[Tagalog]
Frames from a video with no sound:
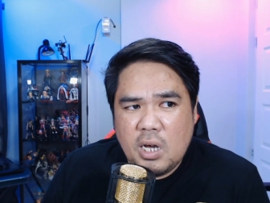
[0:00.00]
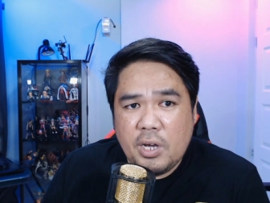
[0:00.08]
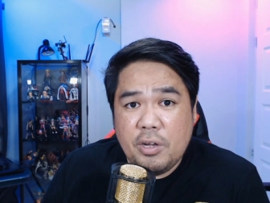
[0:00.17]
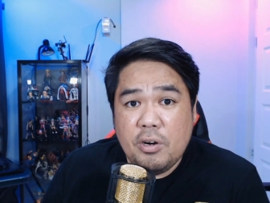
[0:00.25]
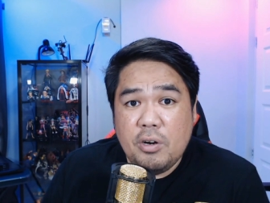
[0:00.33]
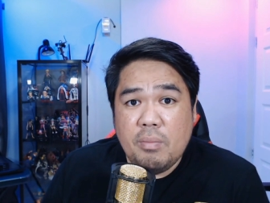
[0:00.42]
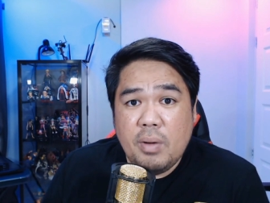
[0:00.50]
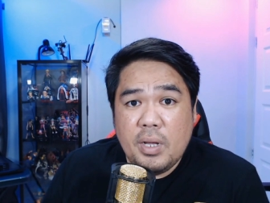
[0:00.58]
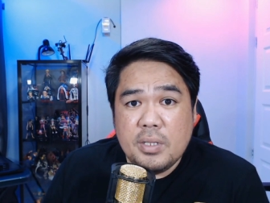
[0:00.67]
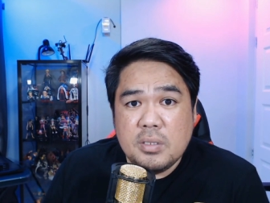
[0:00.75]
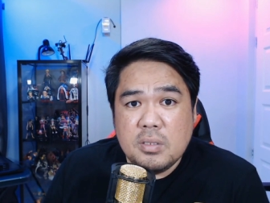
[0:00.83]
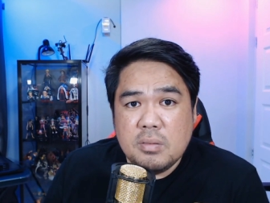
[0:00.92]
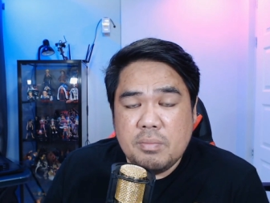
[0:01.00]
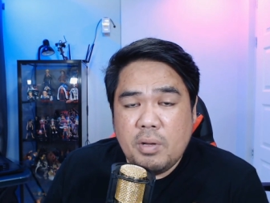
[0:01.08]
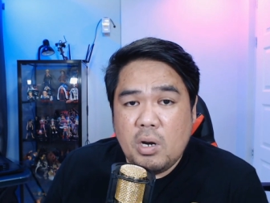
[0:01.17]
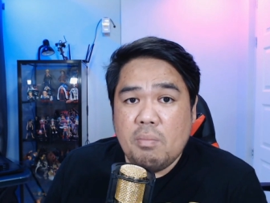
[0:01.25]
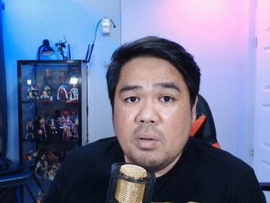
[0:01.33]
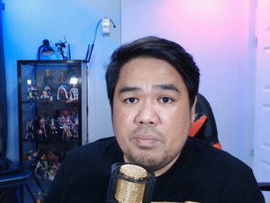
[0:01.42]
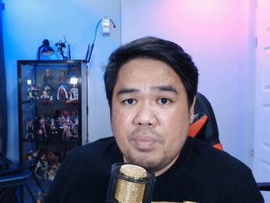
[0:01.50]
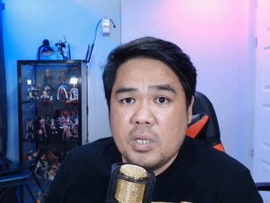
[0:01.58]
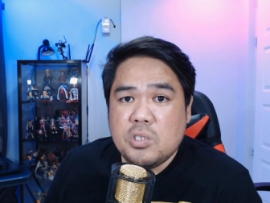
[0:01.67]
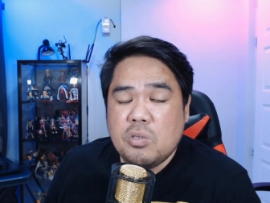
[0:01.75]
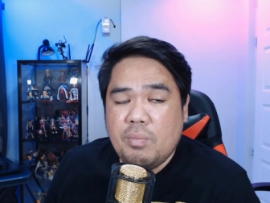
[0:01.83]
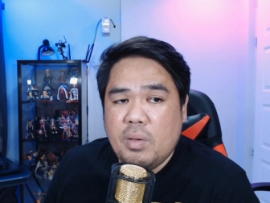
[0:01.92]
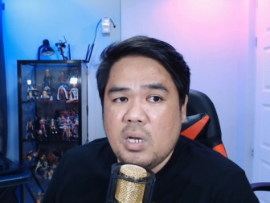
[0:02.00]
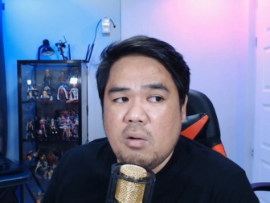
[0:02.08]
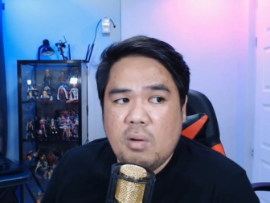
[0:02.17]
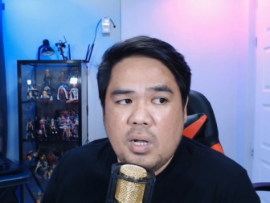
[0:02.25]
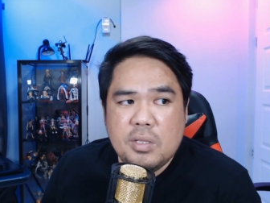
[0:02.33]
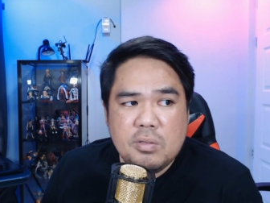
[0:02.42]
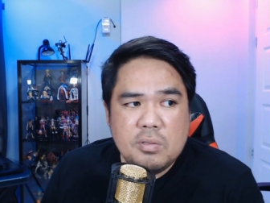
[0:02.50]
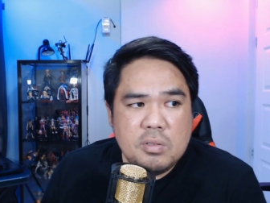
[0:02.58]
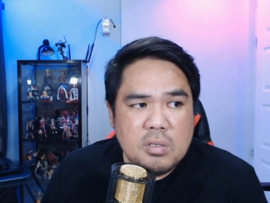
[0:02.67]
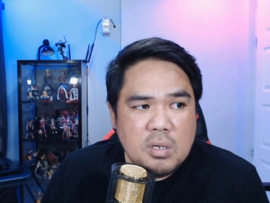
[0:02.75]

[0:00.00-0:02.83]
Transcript: Iron Man. Pero Bad Presto may gawa nun.